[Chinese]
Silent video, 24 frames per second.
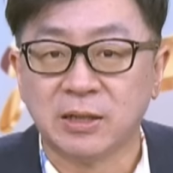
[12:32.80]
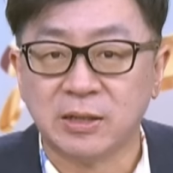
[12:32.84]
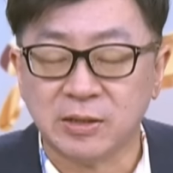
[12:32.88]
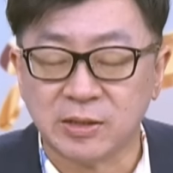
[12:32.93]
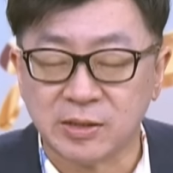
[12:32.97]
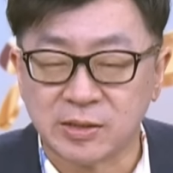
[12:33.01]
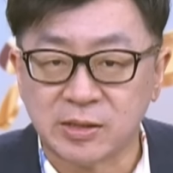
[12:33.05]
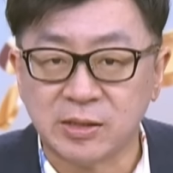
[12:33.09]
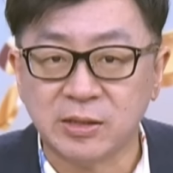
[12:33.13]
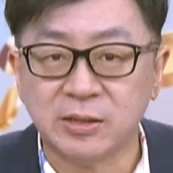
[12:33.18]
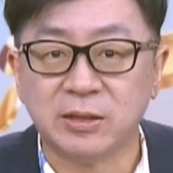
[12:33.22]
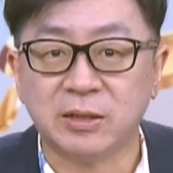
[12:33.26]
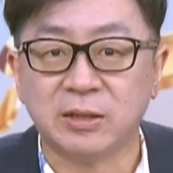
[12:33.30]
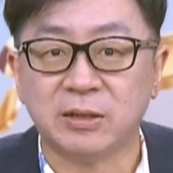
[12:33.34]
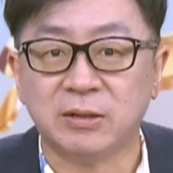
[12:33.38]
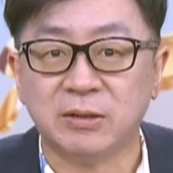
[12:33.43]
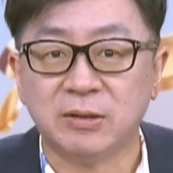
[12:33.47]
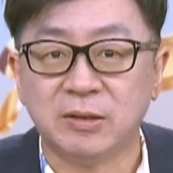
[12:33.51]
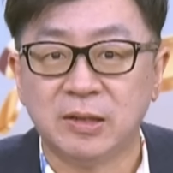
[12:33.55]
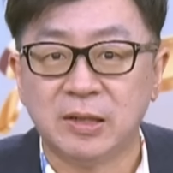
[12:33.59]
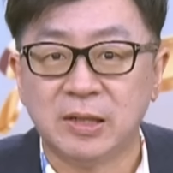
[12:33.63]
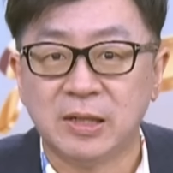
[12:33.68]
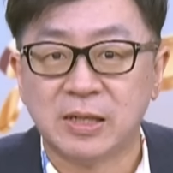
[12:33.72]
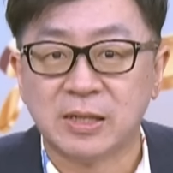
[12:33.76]
可是
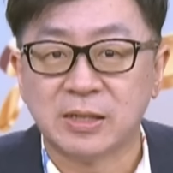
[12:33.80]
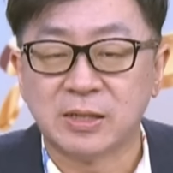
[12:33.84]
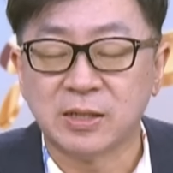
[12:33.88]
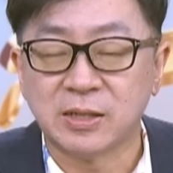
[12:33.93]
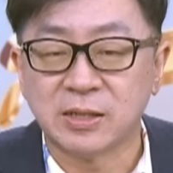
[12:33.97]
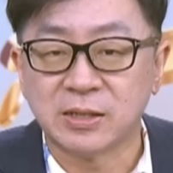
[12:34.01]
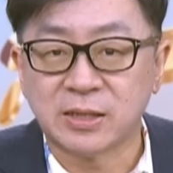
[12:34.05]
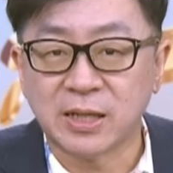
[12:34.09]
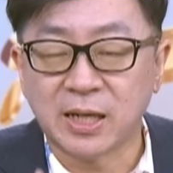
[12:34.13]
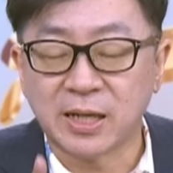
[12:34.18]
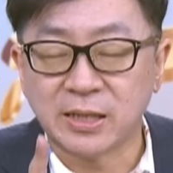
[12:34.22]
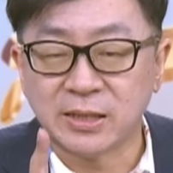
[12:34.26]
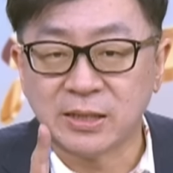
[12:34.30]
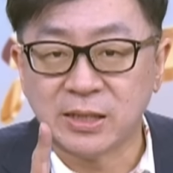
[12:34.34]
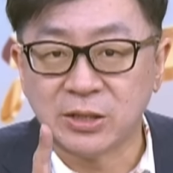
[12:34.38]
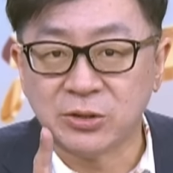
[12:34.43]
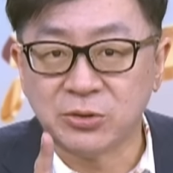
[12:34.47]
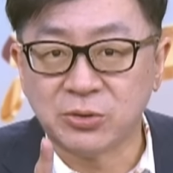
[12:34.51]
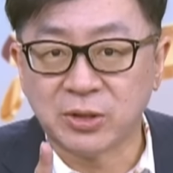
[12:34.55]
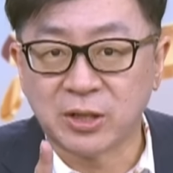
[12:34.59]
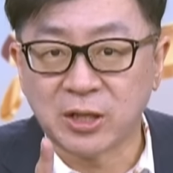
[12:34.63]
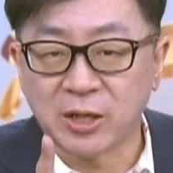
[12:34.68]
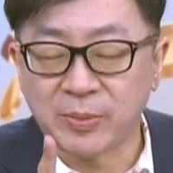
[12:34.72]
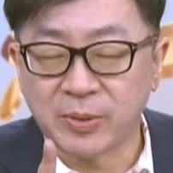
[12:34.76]
呢，这个上影
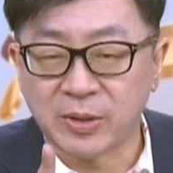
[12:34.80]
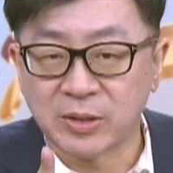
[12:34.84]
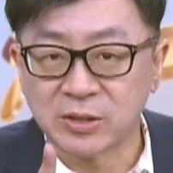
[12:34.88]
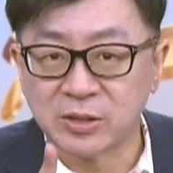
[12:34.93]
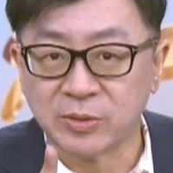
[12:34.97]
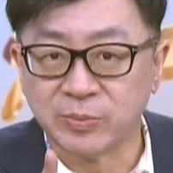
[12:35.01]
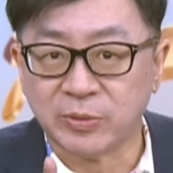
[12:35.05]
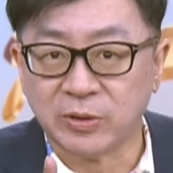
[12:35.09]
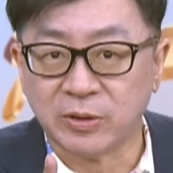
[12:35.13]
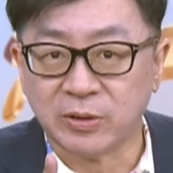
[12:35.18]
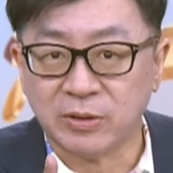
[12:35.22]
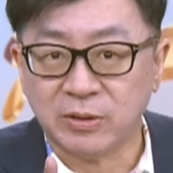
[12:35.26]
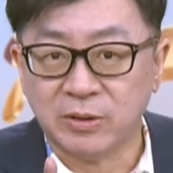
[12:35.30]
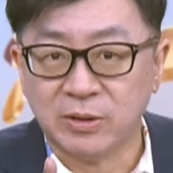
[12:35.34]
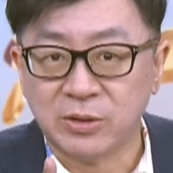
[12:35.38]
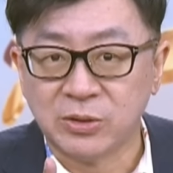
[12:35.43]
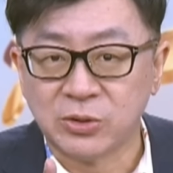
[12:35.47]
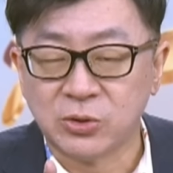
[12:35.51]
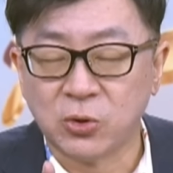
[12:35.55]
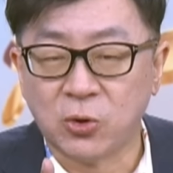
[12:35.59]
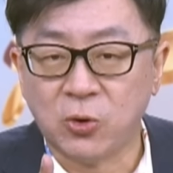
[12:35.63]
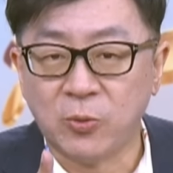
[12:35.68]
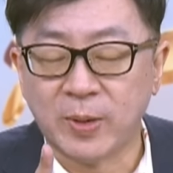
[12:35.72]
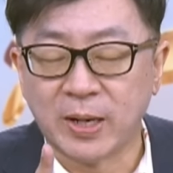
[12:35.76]
线就代表什么？
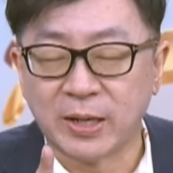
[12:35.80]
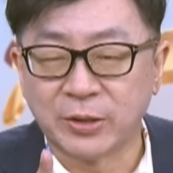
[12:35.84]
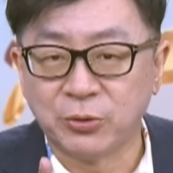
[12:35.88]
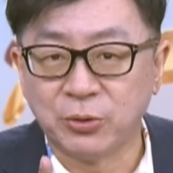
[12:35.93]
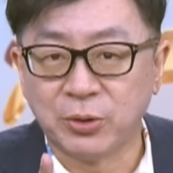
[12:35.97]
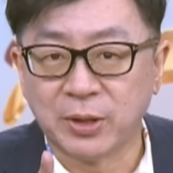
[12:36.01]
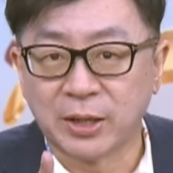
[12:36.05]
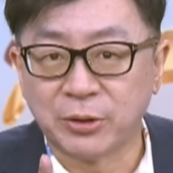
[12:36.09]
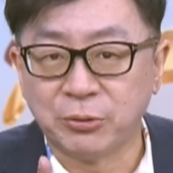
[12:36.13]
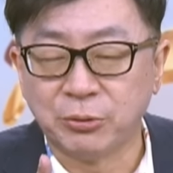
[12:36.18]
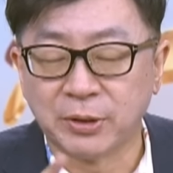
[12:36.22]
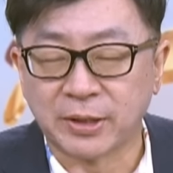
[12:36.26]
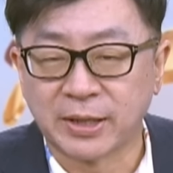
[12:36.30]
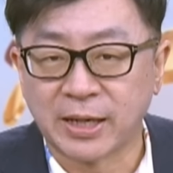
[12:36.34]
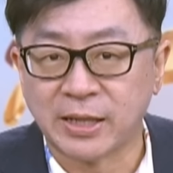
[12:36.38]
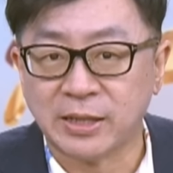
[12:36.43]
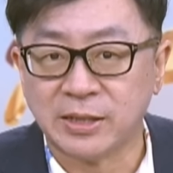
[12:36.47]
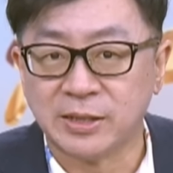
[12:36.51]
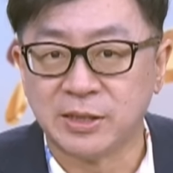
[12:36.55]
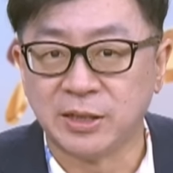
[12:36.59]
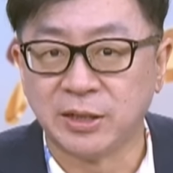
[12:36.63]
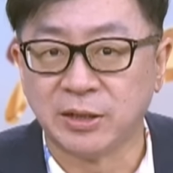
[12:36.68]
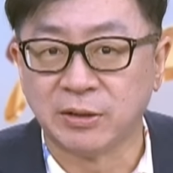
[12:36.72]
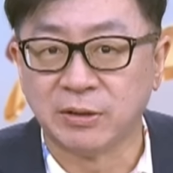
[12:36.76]
筹码越来越
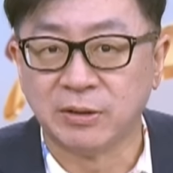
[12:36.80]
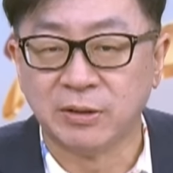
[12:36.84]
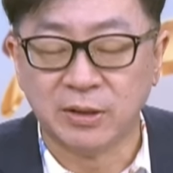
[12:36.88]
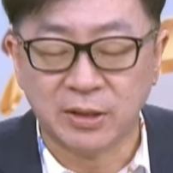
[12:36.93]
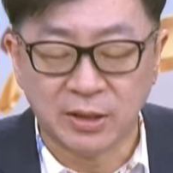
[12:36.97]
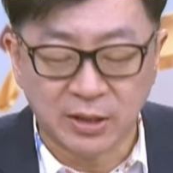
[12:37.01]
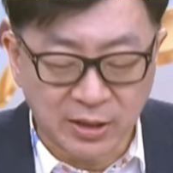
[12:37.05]
干净。